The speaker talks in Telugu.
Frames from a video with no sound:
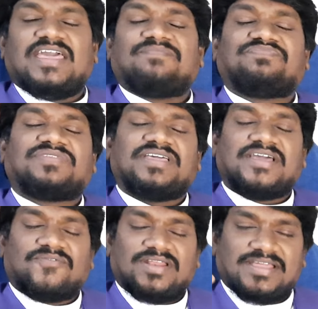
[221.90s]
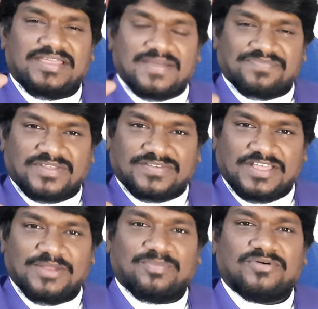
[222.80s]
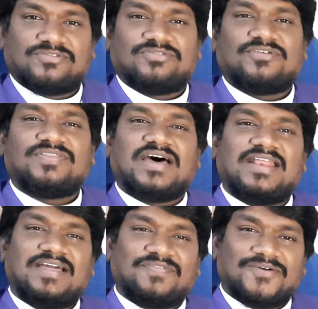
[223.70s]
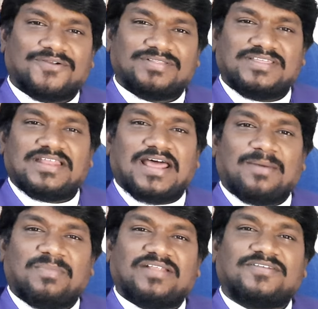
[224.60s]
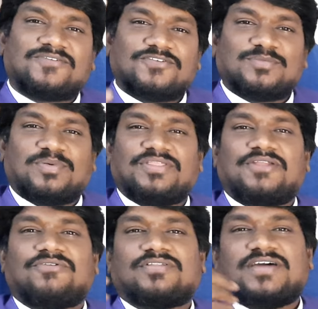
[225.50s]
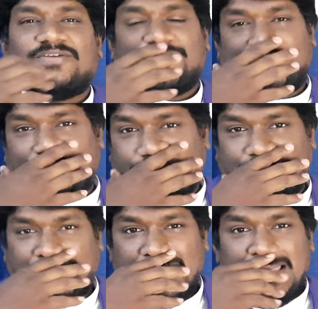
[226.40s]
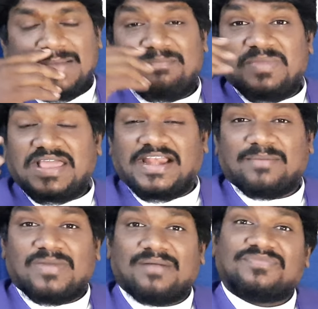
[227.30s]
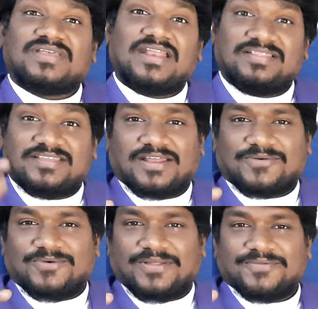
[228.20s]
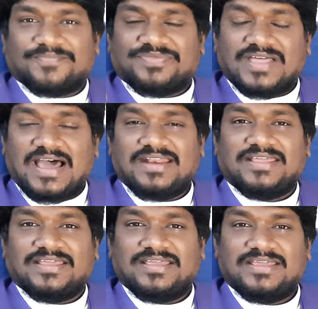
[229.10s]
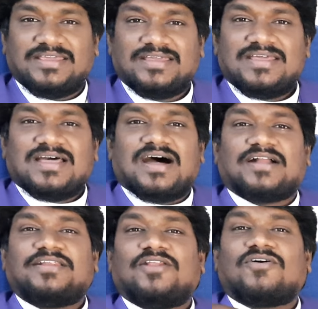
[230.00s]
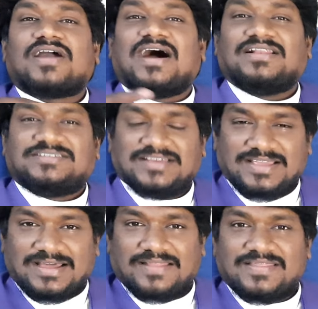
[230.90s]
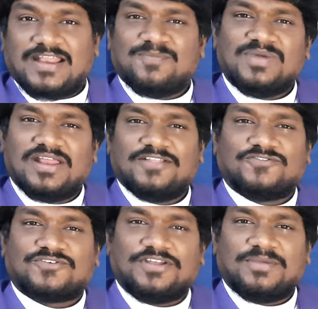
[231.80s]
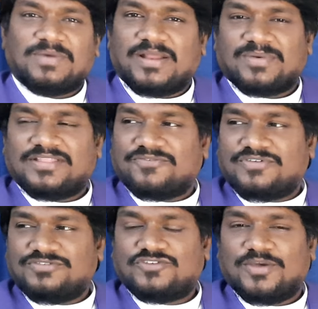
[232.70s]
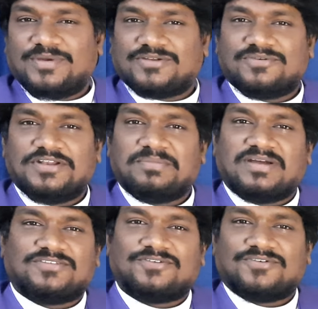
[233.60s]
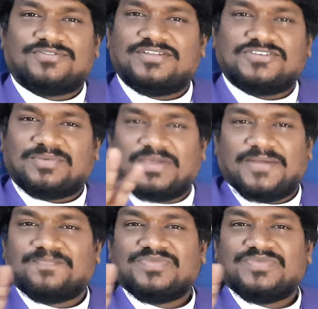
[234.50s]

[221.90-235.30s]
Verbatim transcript: ఎంత ఎవరికి ఎంత సరిపోతుందో దాన్ని అంతవరకు తినాలి మరుసటి రోజు పొద్దున్న వరకు దాన్ని ఉంచకూడదు మిగిలిన మాంసాన్ని తినకూడదు దాన్ని అగ్నిలో కాల్ చేయాలి దాన్ని మిగిలించుకొని మనం కదా ఫ్రిడ్జ్లో పెట్టుకొని మరుసటి రోజు తింటమే